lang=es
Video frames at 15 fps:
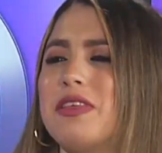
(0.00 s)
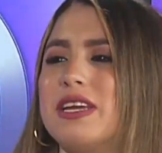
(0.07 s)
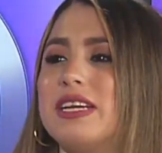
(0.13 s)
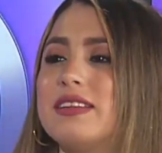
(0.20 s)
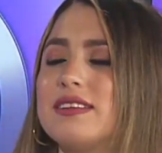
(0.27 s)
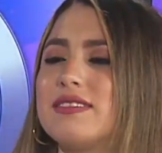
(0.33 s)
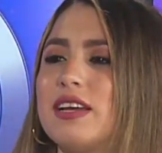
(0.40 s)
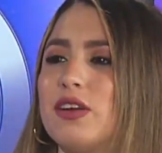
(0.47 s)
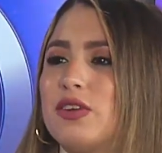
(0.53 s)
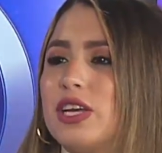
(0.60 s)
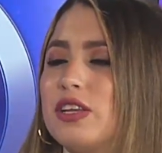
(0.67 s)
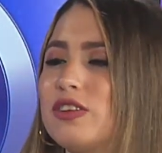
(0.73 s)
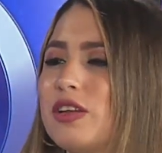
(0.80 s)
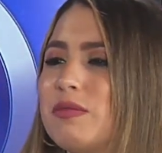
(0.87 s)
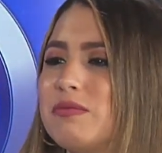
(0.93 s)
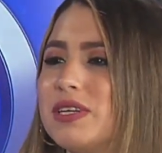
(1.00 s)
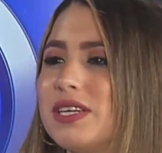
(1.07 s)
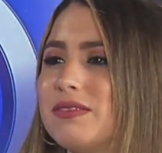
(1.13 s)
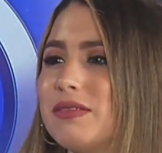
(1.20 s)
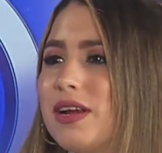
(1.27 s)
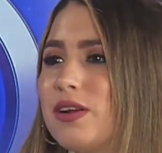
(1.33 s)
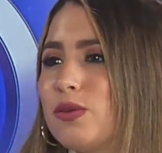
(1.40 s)
de ir desarrollando
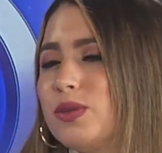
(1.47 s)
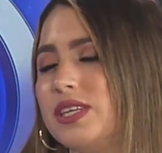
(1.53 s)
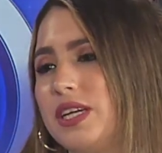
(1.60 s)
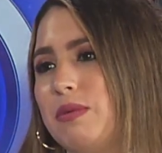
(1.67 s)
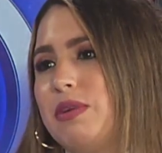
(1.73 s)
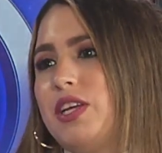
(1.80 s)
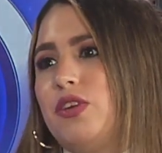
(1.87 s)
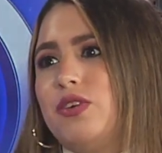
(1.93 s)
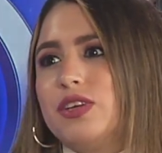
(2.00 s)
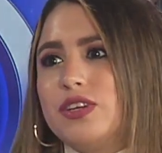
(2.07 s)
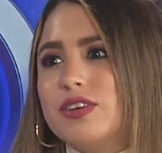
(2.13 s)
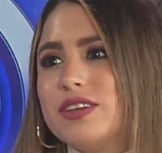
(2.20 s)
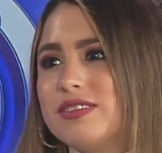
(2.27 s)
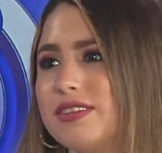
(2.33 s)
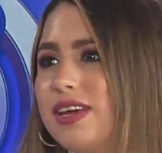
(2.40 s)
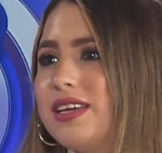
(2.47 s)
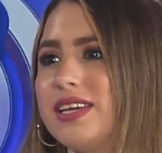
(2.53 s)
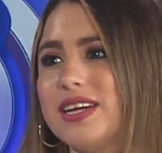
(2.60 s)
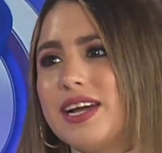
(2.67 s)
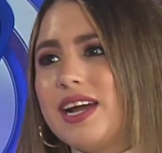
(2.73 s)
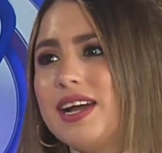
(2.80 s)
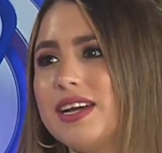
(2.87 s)
también una rutina, porque no creo que sea
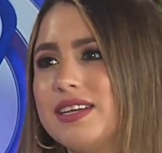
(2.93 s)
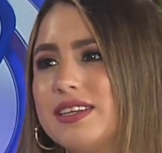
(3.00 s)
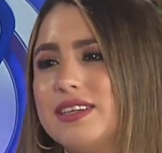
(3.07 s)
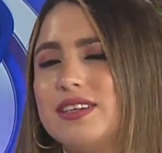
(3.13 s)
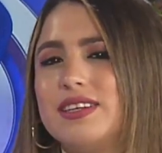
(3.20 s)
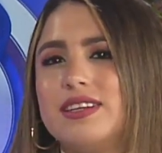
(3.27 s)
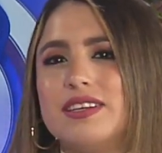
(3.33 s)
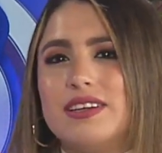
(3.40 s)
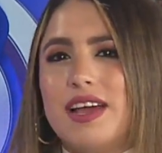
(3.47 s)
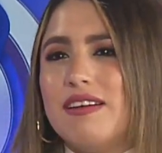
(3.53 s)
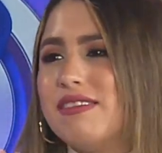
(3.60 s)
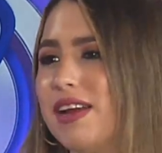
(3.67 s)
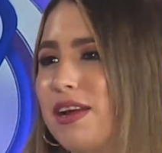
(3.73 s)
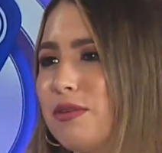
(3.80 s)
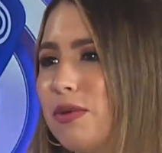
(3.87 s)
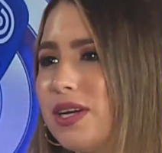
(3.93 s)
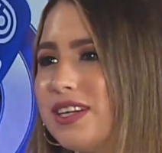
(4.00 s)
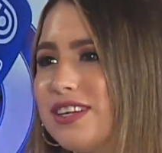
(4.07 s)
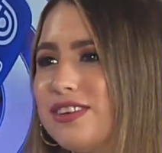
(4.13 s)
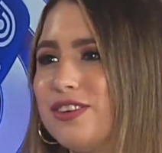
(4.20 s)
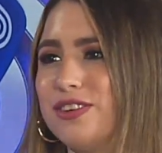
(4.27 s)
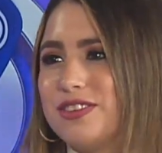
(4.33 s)
llegar y hablar
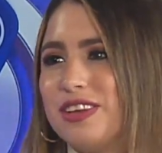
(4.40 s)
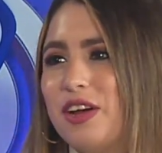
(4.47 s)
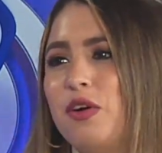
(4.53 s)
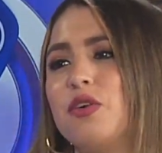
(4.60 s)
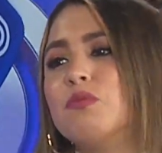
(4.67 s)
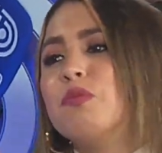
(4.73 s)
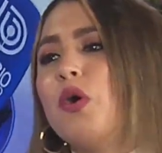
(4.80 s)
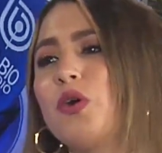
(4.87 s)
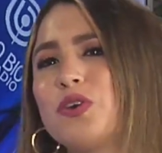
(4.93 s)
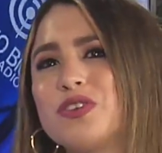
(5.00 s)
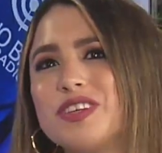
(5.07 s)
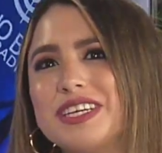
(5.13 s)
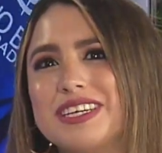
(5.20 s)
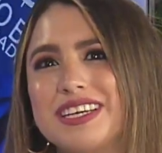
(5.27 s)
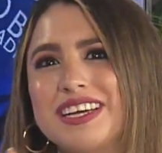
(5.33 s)
cualquier cosa, o un poco sí.